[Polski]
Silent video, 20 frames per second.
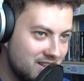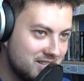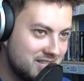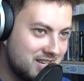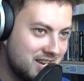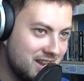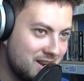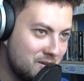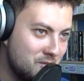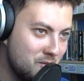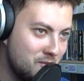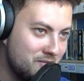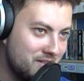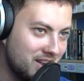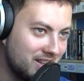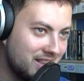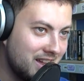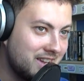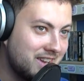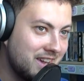
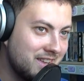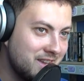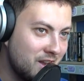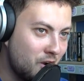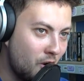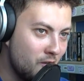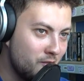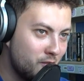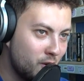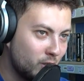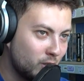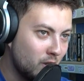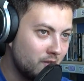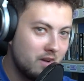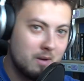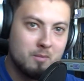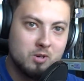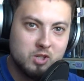Cegłówka, takie niekomfortowa.